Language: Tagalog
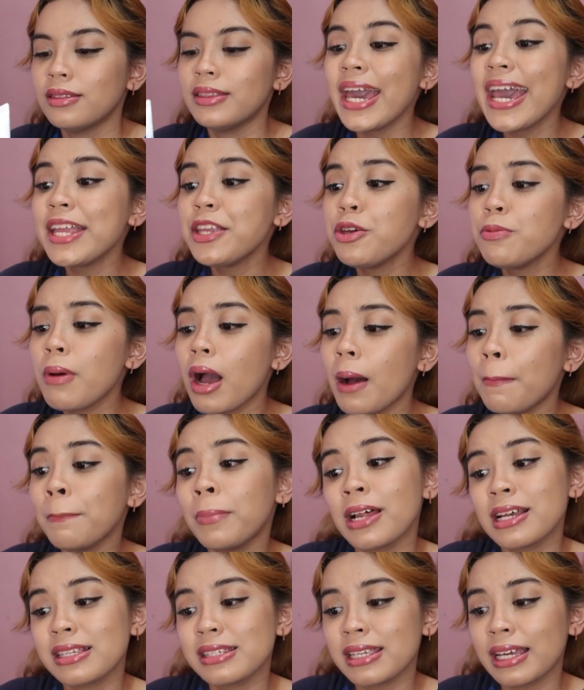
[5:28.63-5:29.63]
Then, yung mga
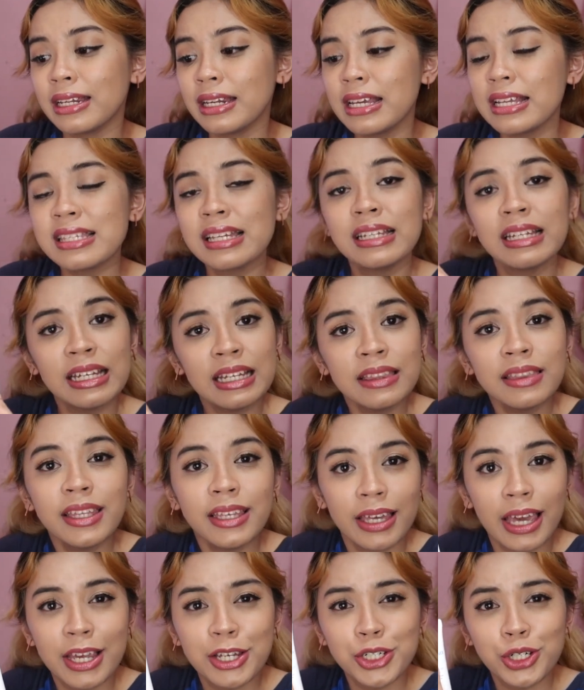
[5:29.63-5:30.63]
plus sign is an
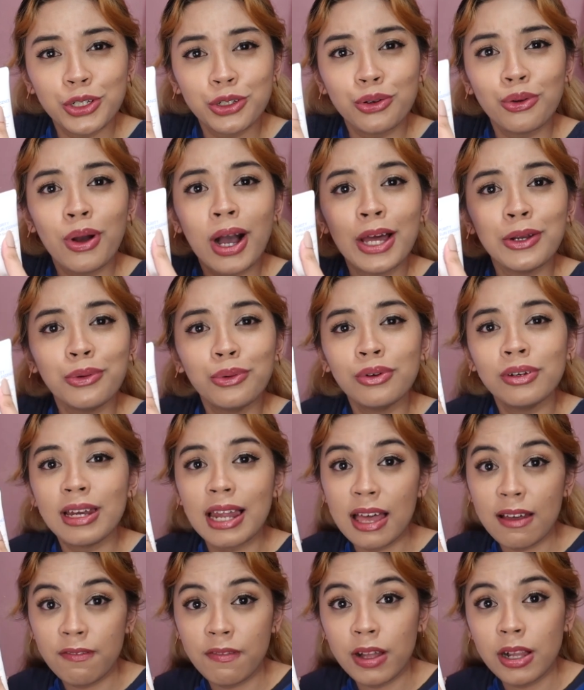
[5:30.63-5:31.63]
indication kung anong
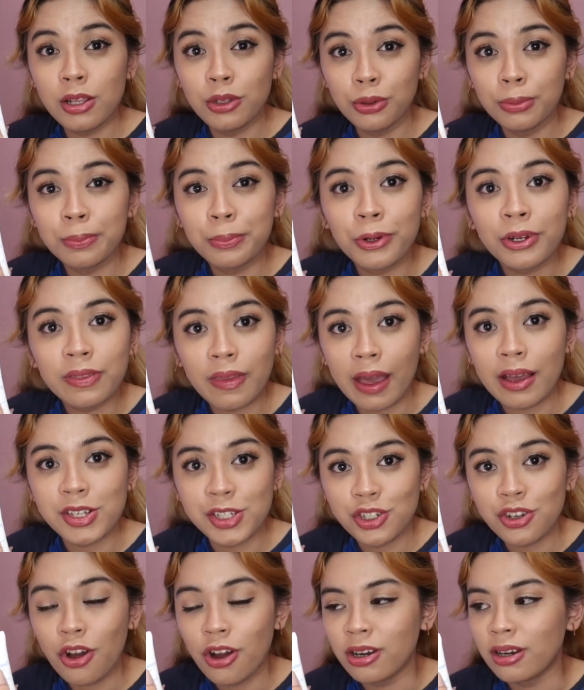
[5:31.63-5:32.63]
level yung
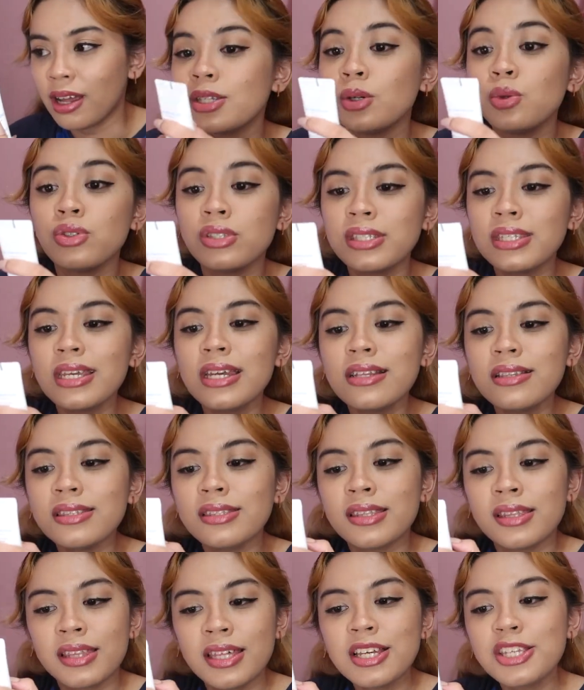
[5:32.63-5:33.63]
protection. So, since
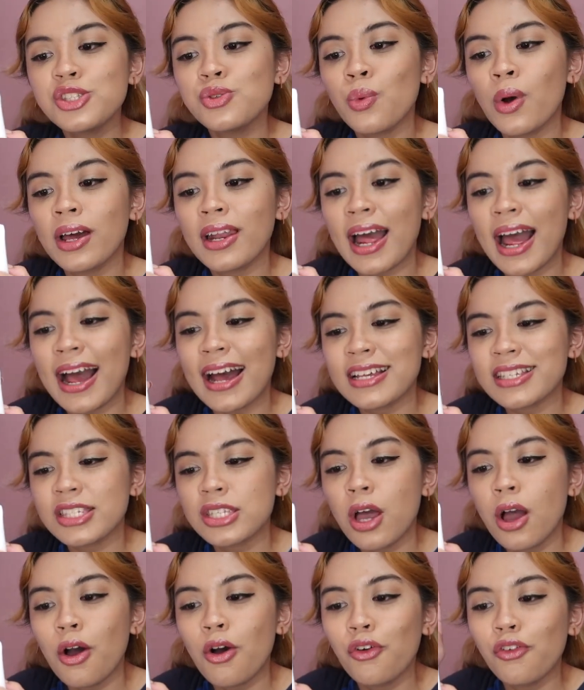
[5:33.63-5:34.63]
this one has
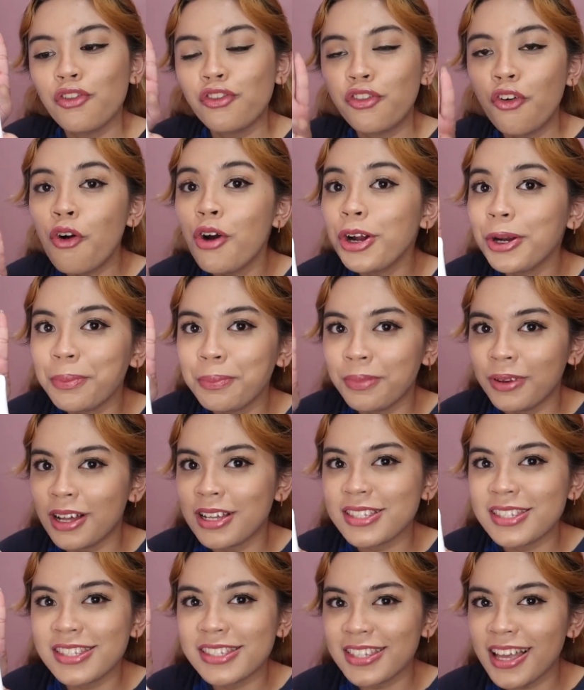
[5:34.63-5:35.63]
4
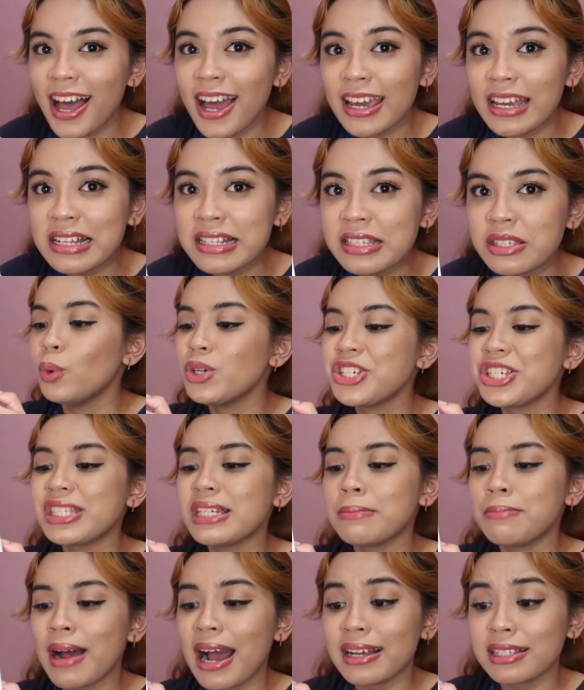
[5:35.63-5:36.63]
plus science, which is
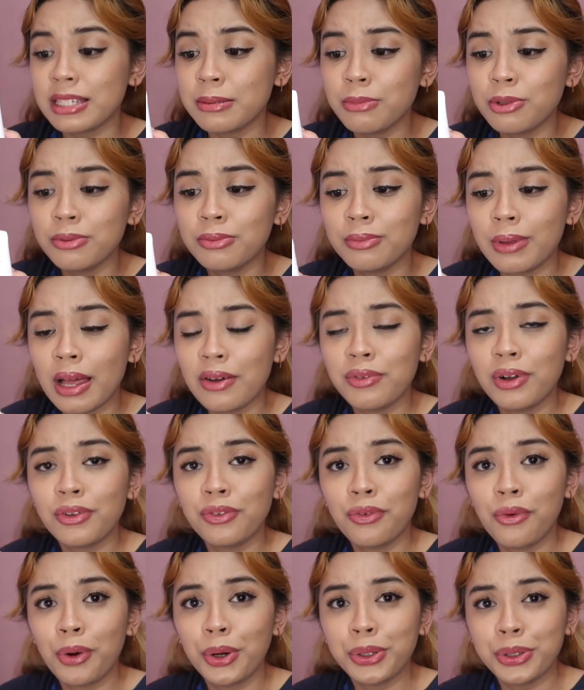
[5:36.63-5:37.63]
the maximum level
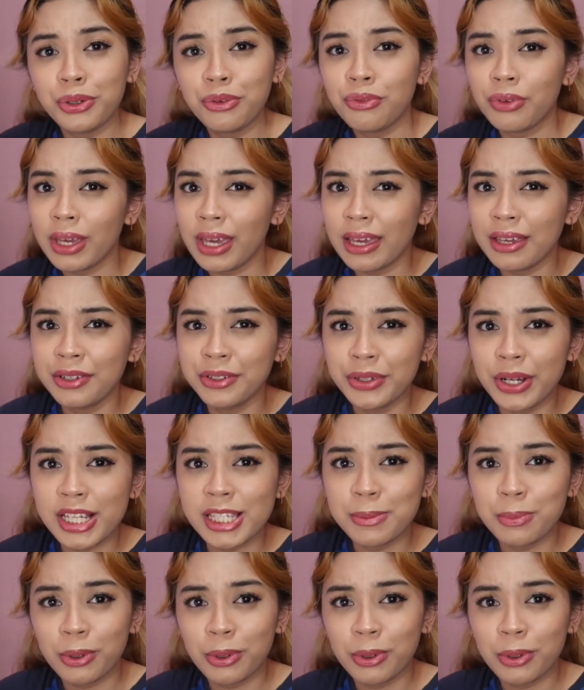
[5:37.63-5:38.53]
for UVA rays